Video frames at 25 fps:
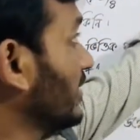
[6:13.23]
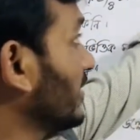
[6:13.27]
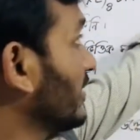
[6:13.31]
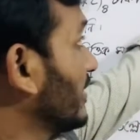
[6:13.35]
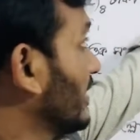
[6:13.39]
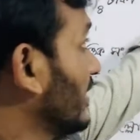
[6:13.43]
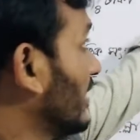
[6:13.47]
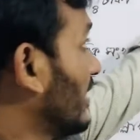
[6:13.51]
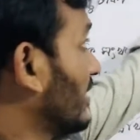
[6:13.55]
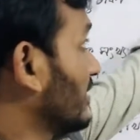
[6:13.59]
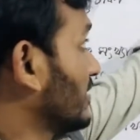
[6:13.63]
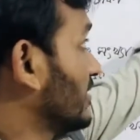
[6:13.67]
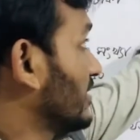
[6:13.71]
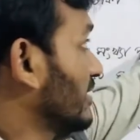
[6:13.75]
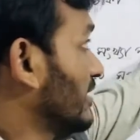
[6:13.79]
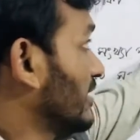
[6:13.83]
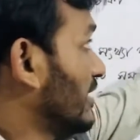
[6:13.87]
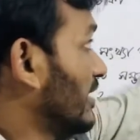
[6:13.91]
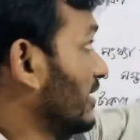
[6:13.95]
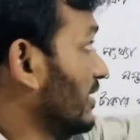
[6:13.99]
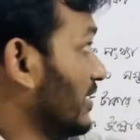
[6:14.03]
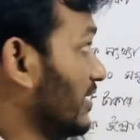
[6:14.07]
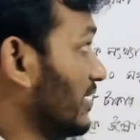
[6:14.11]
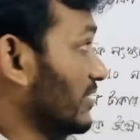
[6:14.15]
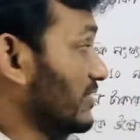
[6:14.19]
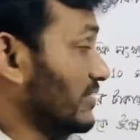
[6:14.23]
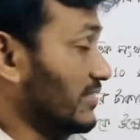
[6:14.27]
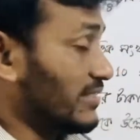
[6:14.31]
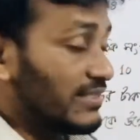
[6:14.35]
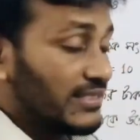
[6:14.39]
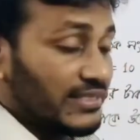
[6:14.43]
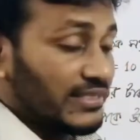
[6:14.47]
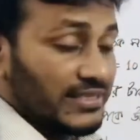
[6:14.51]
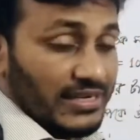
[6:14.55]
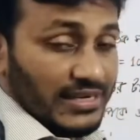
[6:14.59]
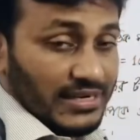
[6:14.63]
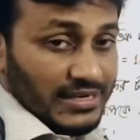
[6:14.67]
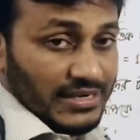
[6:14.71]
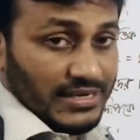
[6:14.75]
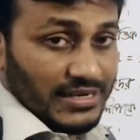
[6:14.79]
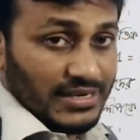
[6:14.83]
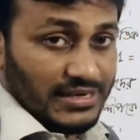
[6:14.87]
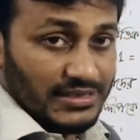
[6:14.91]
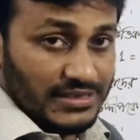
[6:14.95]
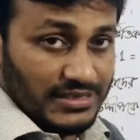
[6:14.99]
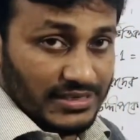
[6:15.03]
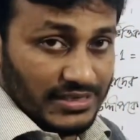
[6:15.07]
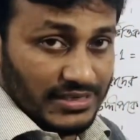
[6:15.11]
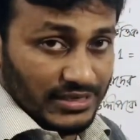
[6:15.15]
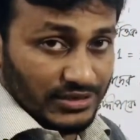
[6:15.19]
দেওয়া আছে আর কাছে যে টাকাটা আছে
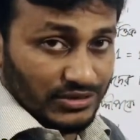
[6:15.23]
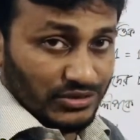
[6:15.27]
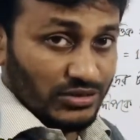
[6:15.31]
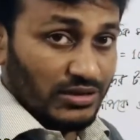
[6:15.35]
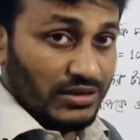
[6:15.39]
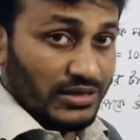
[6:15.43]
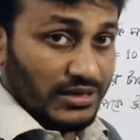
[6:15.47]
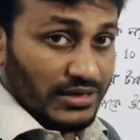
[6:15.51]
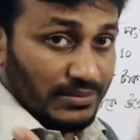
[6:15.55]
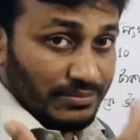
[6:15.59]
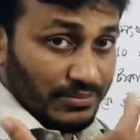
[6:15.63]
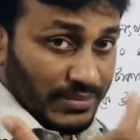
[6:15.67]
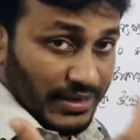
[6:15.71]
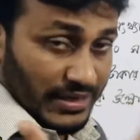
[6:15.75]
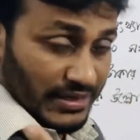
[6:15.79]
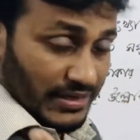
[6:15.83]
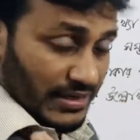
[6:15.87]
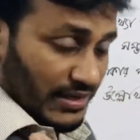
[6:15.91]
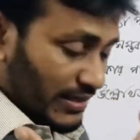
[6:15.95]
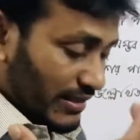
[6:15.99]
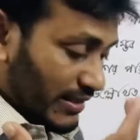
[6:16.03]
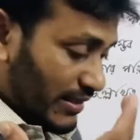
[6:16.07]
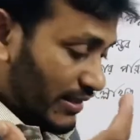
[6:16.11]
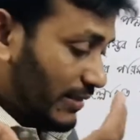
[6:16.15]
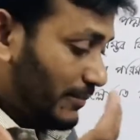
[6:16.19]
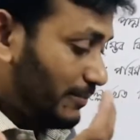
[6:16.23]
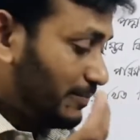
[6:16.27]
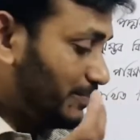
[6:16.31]
এটা কিন্তু অলরেডি বাইনারিতে